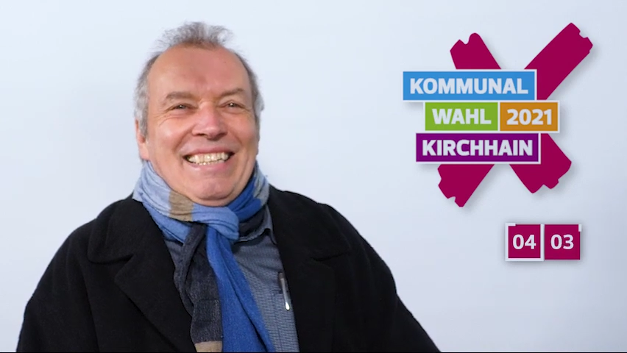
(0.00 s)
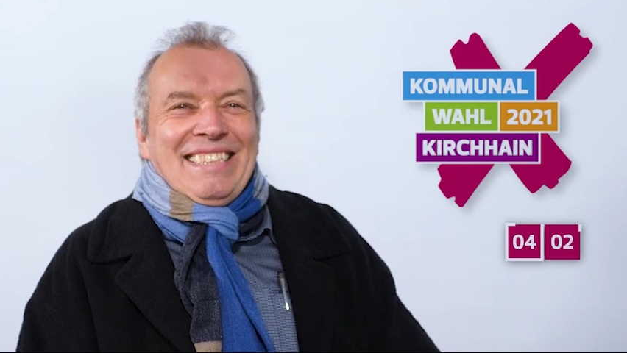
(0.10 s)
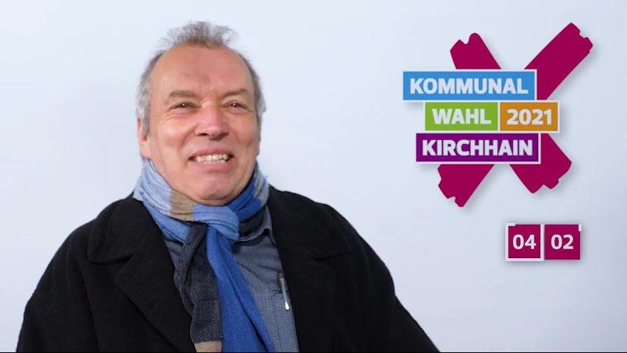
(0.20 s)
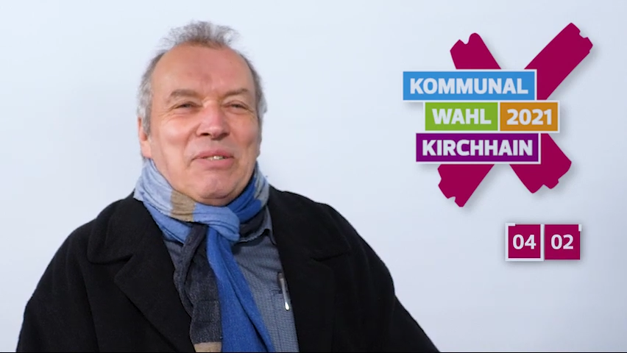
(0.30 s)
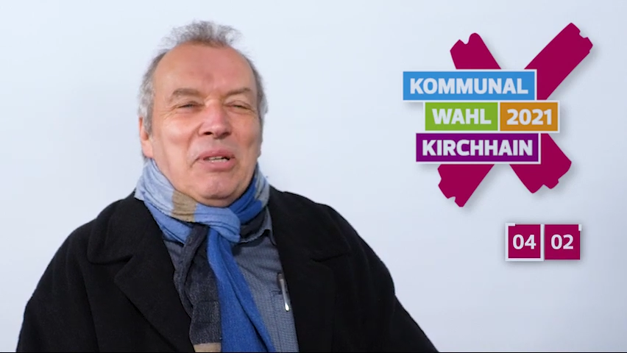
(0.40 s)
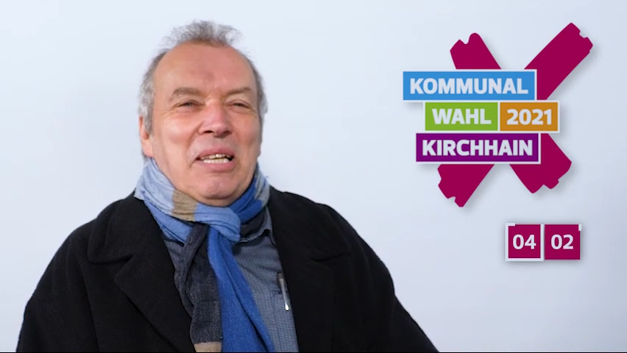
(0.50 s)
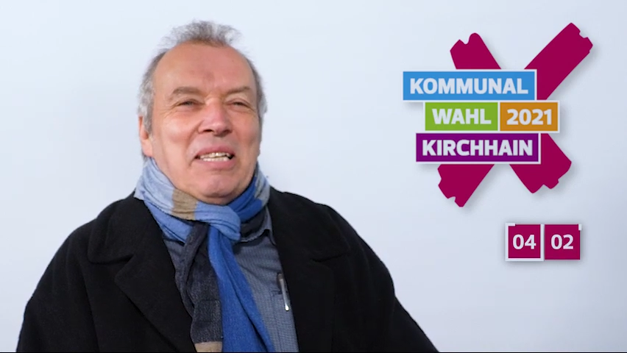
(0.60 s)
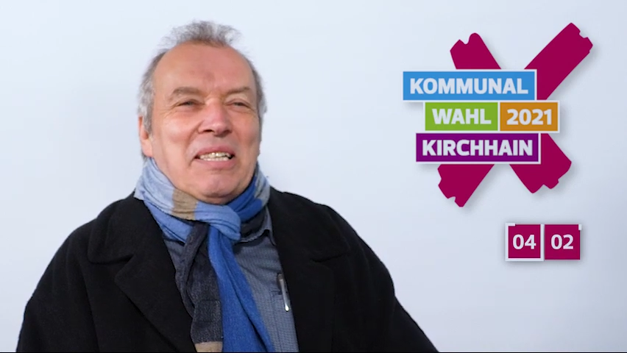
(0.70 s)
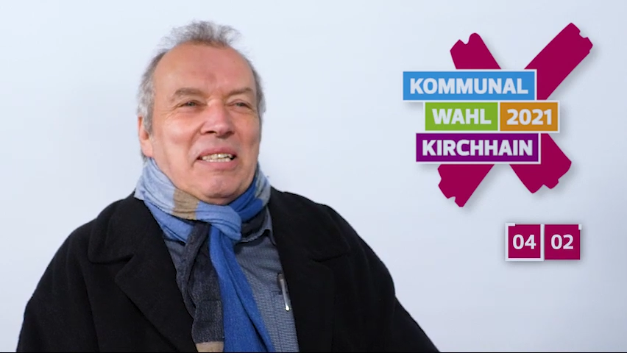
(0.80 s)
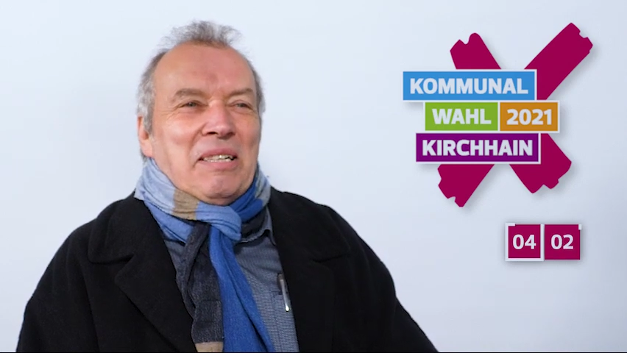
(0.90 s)

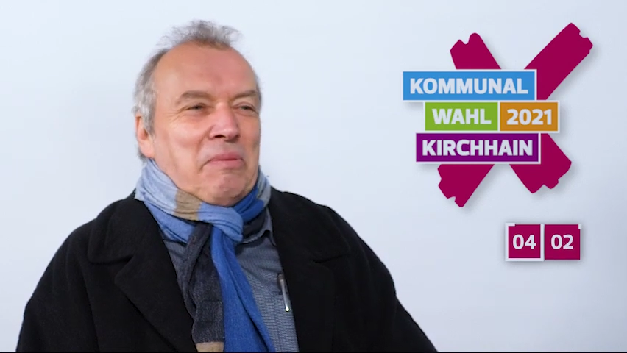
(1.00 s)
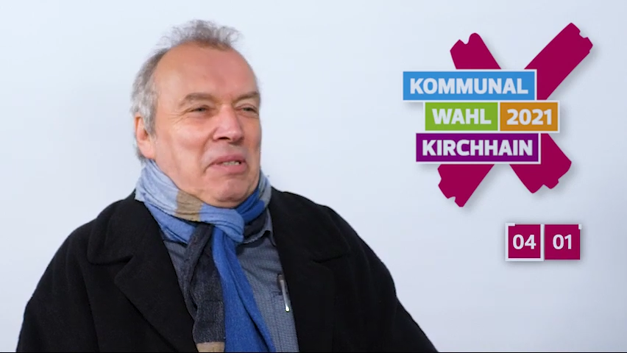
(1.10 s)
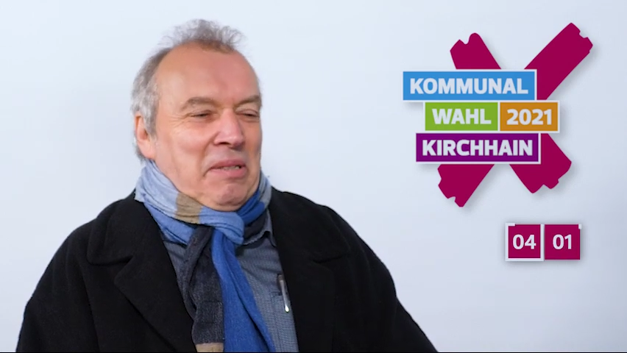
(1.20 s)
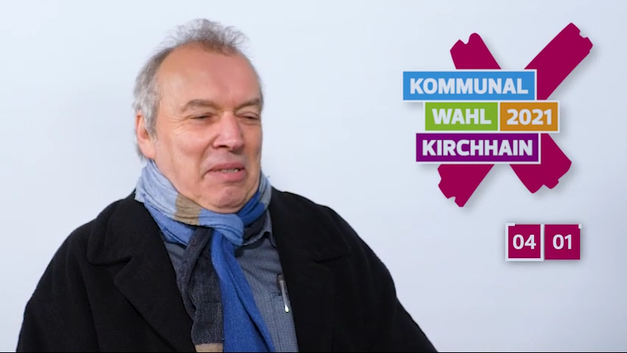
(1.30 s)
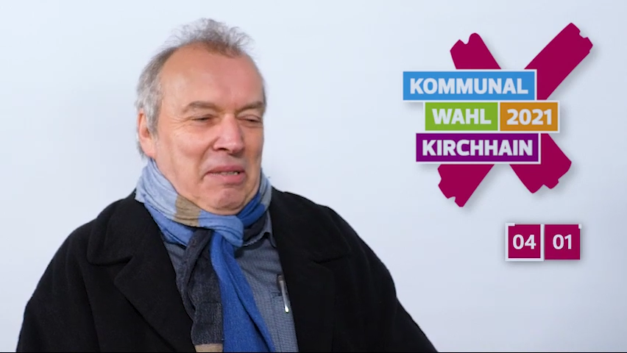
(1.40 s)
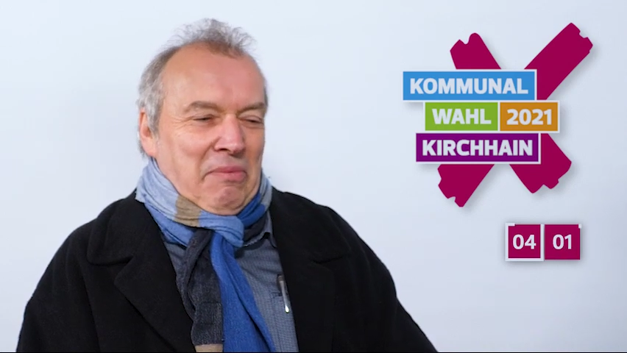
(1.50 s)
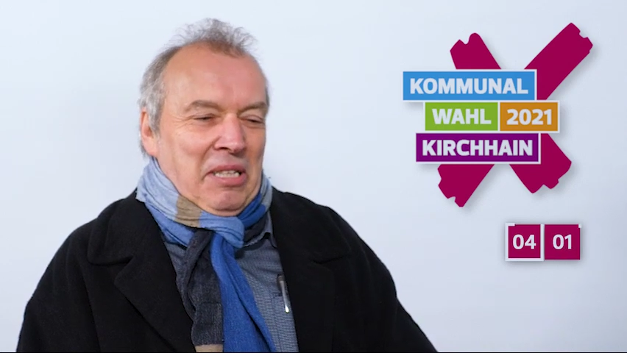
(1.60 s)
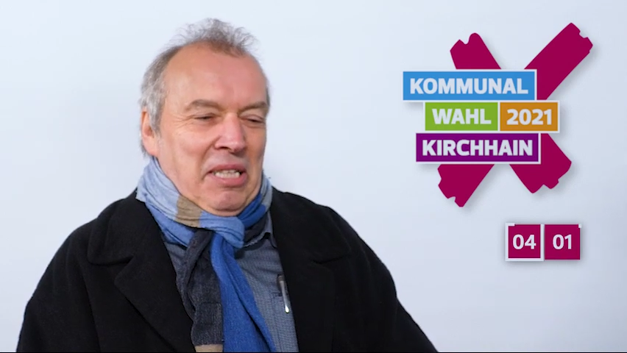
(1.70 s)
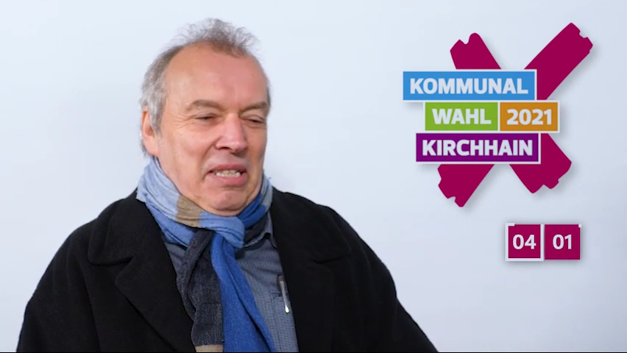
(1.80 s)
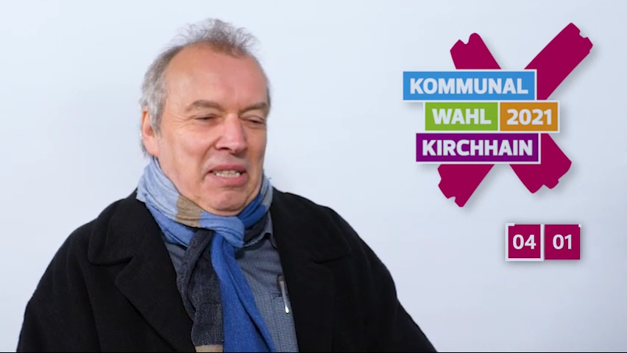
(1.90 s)
Natürlich, äh, wenn man
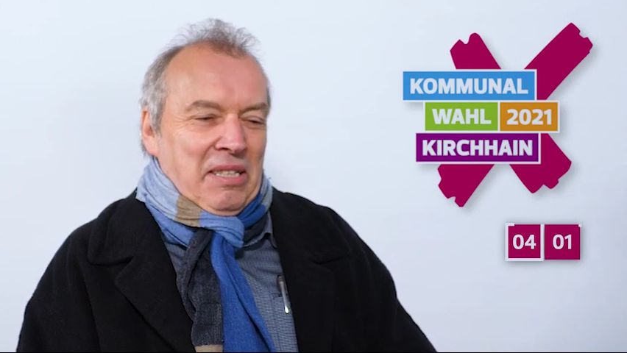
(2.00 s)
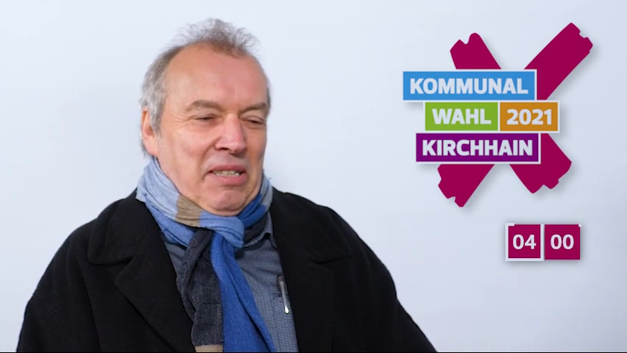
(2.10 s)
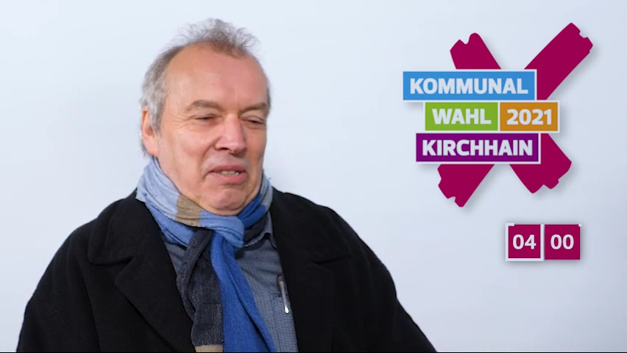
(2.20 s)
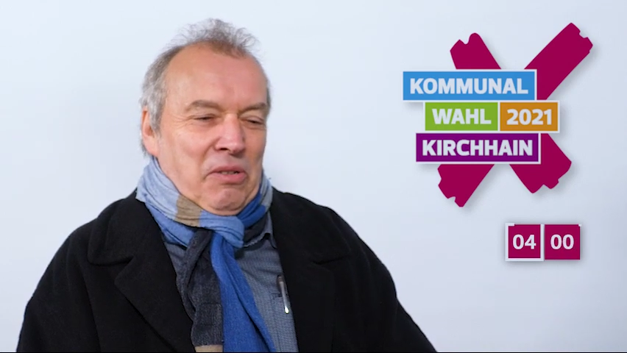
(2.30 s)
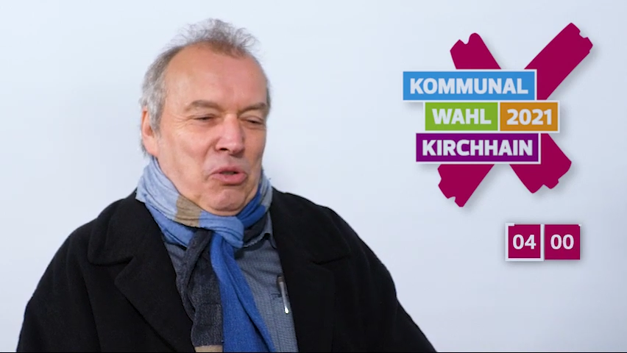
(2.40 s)
wie ich äh,